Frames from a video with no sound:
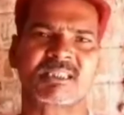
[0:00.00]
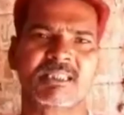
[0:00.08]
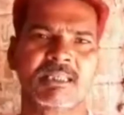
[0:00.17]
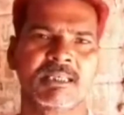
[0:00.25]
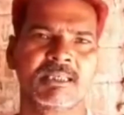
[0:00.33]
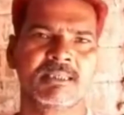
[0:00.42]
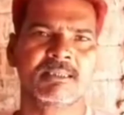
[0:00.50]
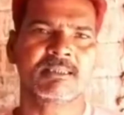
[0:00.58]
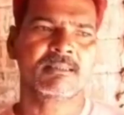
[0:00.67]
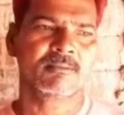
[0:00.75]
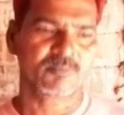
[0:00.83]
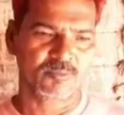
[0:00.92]
চাষি
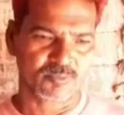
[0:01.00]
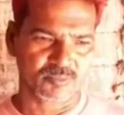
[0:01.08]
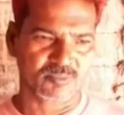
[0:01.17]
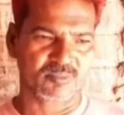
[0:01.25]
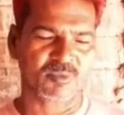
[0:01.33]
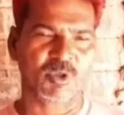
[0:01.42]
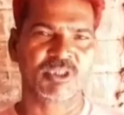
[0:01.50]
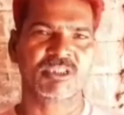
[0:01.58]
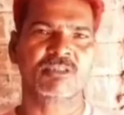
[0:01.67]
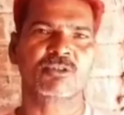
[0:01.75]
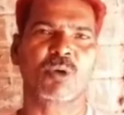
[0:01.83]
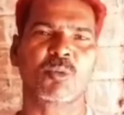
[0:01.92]
ওই
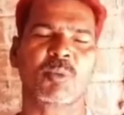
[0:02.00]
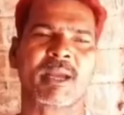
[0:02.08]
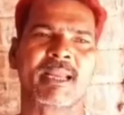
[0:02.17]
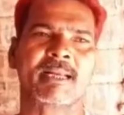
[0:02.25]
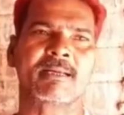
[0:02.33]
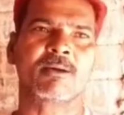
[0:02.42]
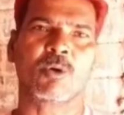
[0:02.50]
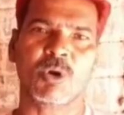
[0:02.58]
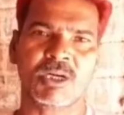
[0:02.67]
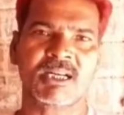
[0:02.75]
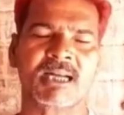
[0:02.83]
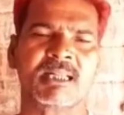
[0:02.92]
সমবায়ের
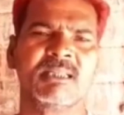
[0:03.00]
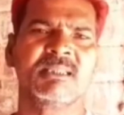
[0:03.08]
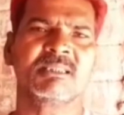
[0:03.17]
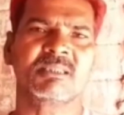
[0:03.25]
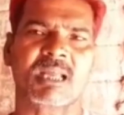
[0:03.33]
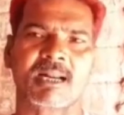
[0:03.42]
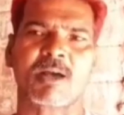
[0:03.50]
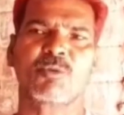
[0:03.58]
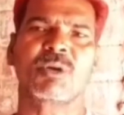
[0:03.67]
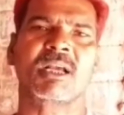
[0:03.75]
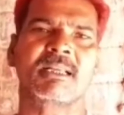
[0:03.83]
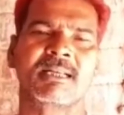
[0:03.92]
হোল্ডার তারা
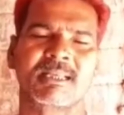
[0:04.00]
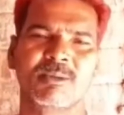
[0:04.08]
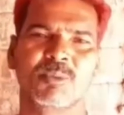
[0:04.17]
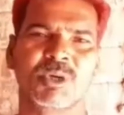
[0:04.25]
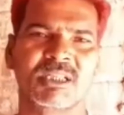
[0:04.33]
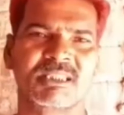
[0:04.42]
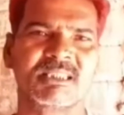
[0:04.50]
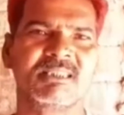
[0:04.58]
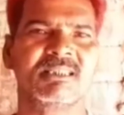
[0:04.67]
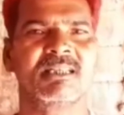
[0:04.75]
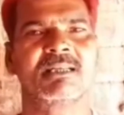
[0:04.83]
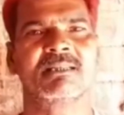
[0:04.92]
ওনাকে নাকি বলেছেন
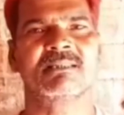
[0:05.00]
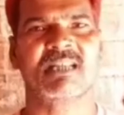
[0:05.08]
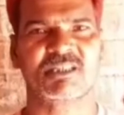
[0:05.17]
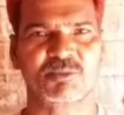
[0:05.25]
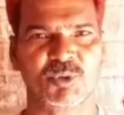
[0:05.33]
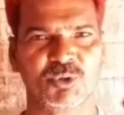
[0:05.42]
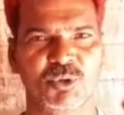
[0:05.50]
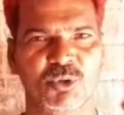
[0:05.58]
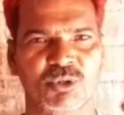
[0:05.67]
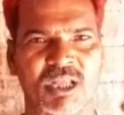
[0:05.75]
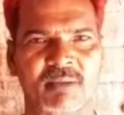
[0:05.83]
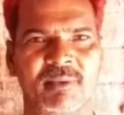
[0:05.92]
যে চাষ বন্ধ
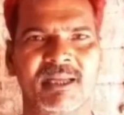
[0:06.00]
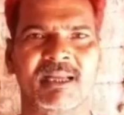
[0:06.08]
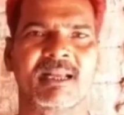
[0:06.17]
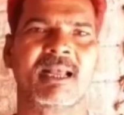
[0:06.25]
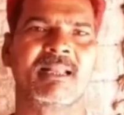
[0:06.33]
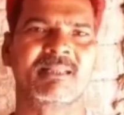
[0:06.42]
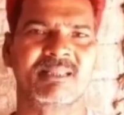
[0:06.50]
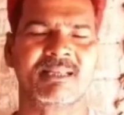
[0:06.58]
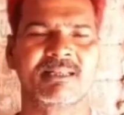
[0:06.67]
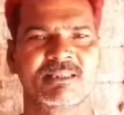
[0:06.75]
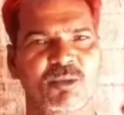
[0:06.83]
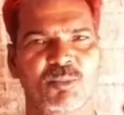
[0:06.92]
থাকবে হ্যান
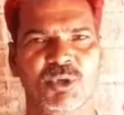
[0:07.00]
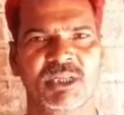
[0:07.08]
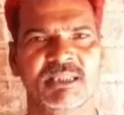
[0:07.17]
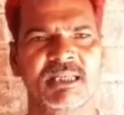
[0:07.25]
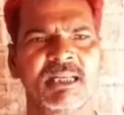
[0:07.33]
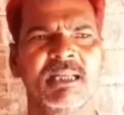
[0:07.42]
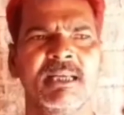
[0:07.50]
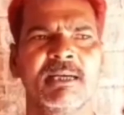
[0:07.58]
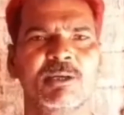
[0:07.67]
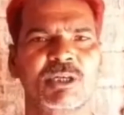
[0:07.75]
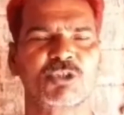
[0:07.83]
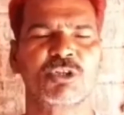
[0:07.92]
ত্যান এইসব বলেছে
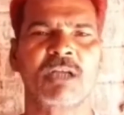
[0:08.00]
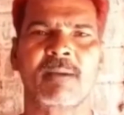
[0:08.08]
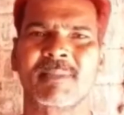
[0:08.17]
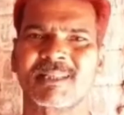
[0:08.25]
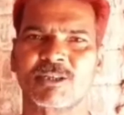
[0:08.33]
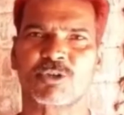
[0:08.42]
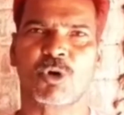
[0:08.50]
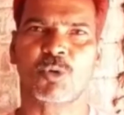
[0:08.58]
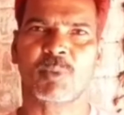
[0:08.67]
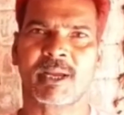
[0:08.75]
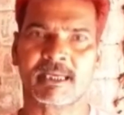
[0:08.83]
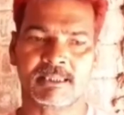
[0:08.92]
ওটার সঙ্গে আমাদের
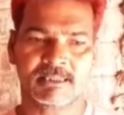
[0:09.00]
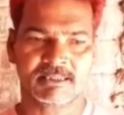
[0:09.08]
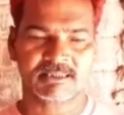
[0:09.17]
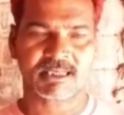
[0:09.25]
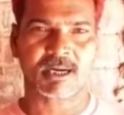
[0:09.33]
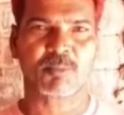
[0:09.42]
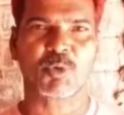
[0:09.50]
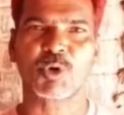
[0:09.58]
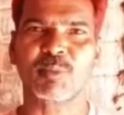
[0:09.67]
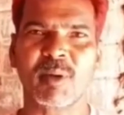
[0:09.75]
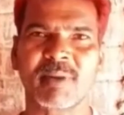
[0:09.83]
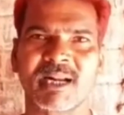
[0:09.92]
সমবায়ের যারা
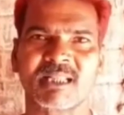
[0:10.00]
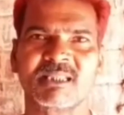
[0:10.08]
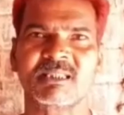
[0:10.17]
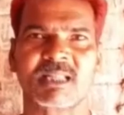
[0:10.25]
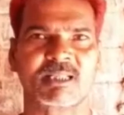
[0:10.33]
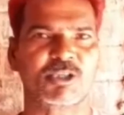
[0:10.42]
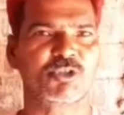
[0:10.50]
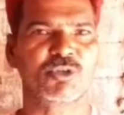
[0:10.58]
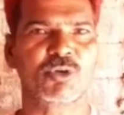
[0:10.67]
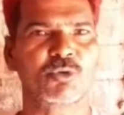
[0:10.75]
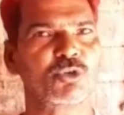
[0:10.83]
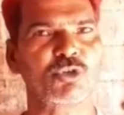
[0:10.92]
বোর্ড মেম্বার আছে তাদের
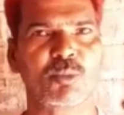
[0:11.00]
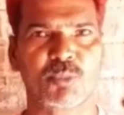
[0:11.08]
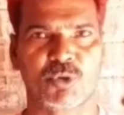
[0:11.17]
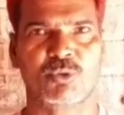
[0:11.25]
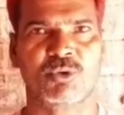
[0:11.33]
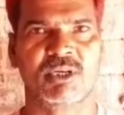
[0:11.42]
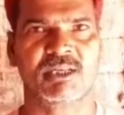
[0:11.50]
সঙ্গে কোনো সম্পর্ক